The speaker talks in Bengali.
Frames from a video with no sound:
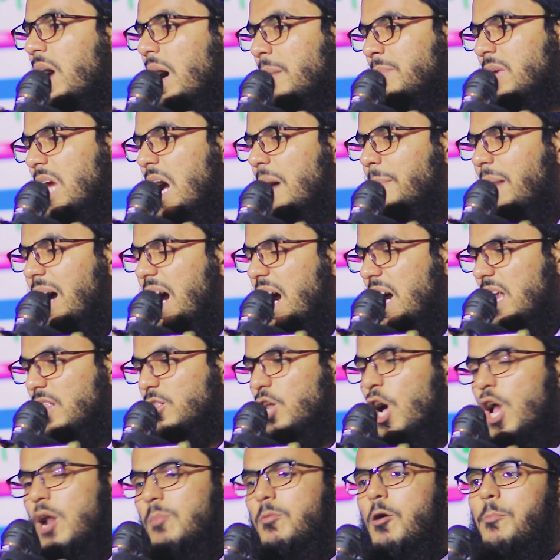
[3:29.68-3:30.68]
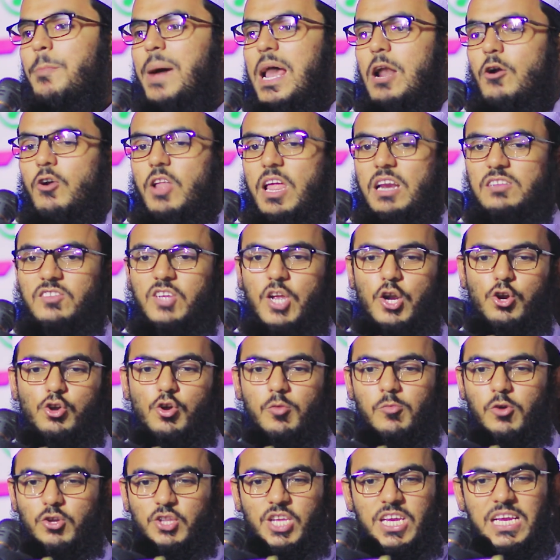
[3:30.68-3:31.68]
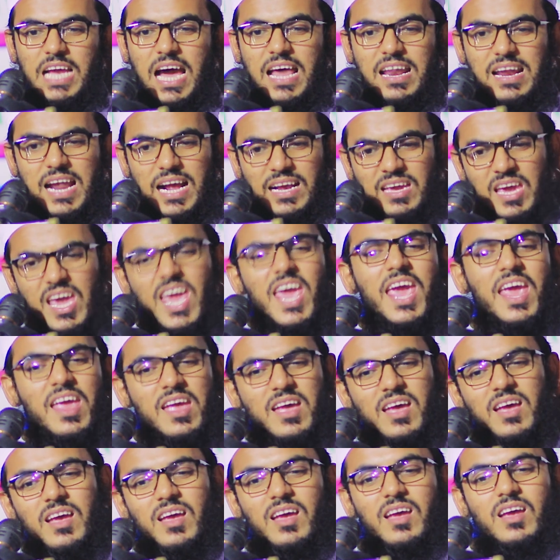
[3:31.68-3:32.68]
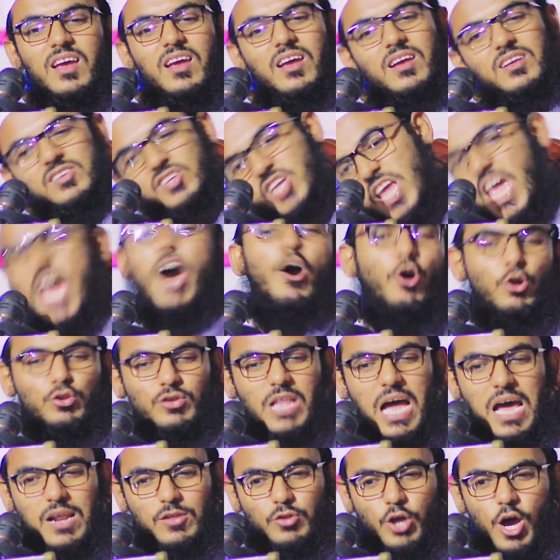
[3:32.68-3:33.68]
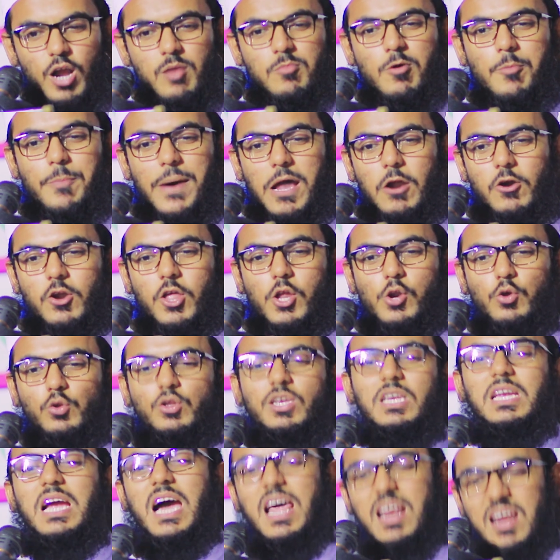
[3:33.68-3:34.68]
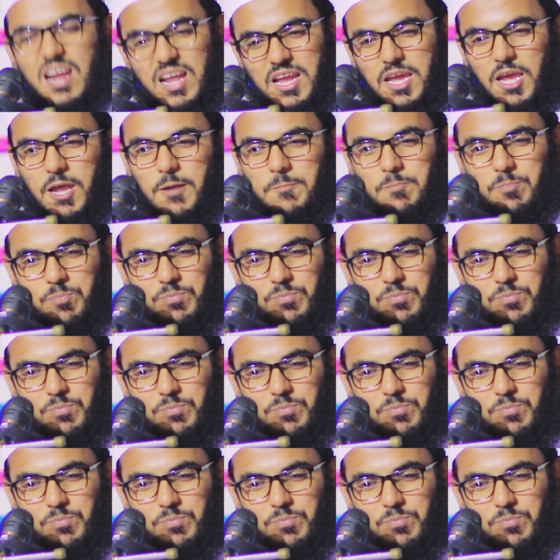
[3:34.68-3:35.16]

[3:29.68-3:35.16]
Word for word: আমি আমার ধর্ম পালনের যেরকম অধিকার রাখি সেও তার ধর্ম পালনের অধিকার রাখে